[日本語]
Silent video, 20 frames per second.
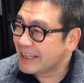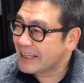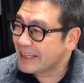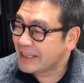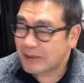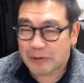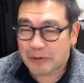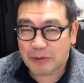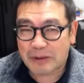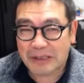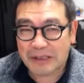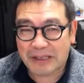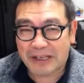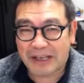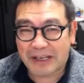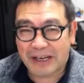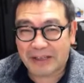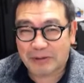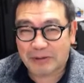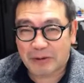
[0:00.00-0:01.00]
非常
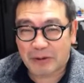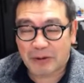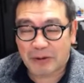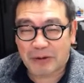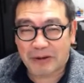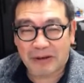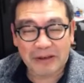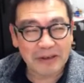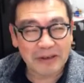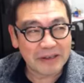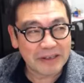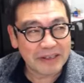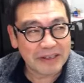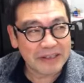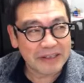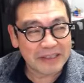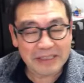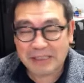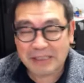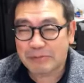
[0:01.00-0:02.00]
に、
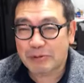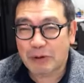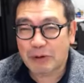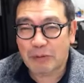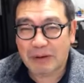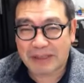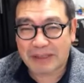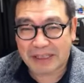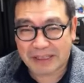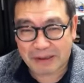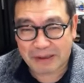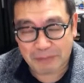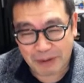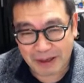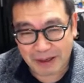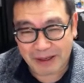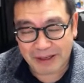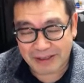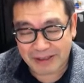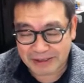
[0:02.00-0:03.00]
一部困った
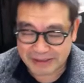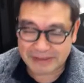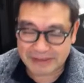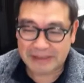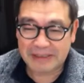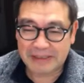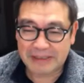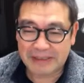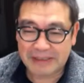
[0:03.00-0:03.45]
テーマです。